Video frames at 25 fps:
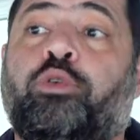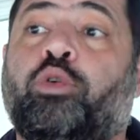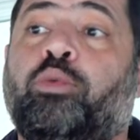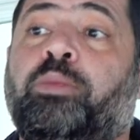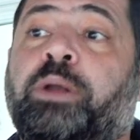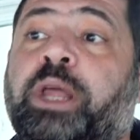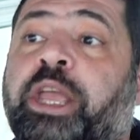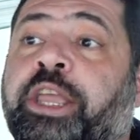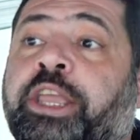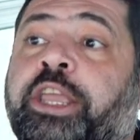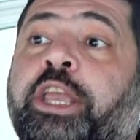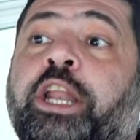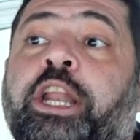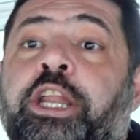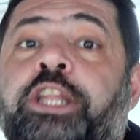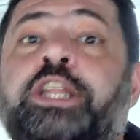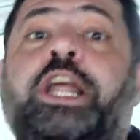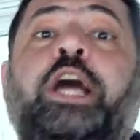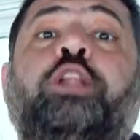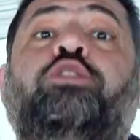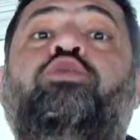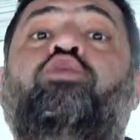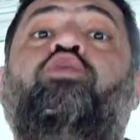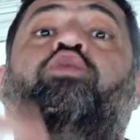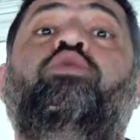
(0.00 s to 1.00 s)
рублей или
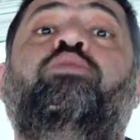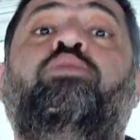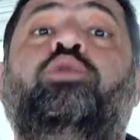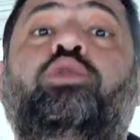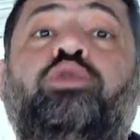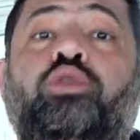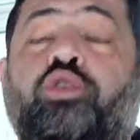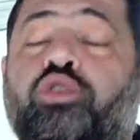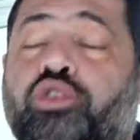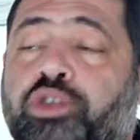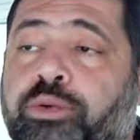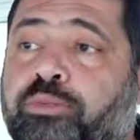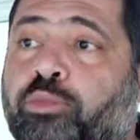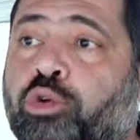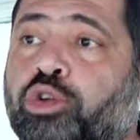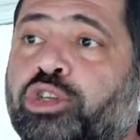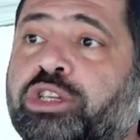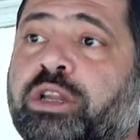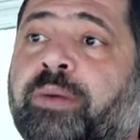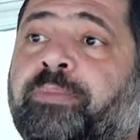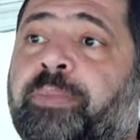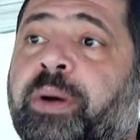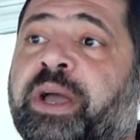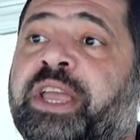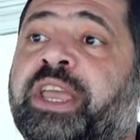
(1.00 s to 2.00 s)
на тюрьму тоже
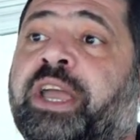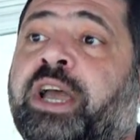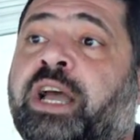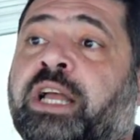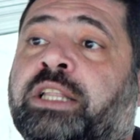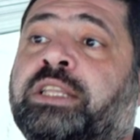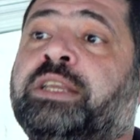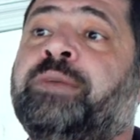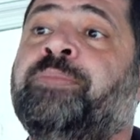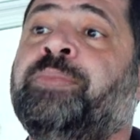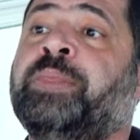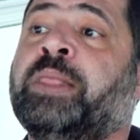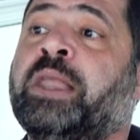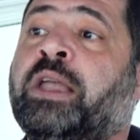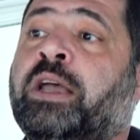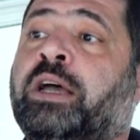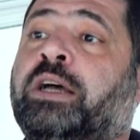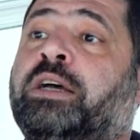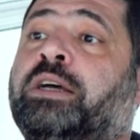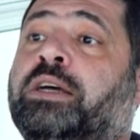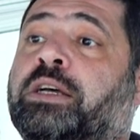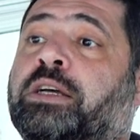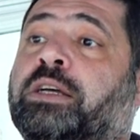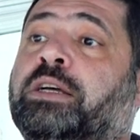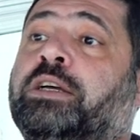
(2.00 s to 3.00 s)
можно поехать
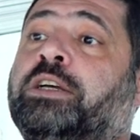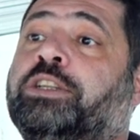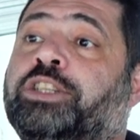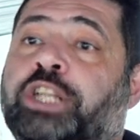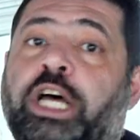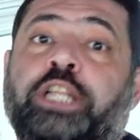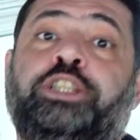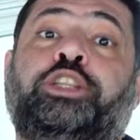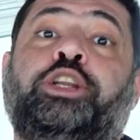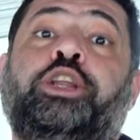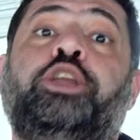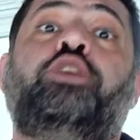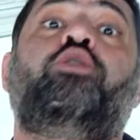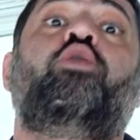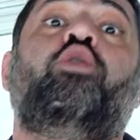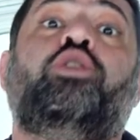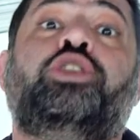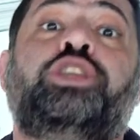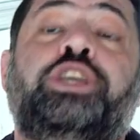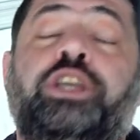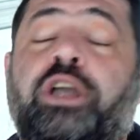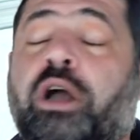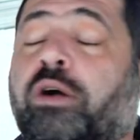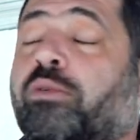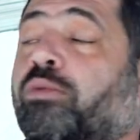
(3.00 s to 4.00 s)
э, на 3
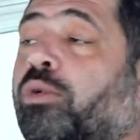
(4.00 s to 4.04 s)
годика.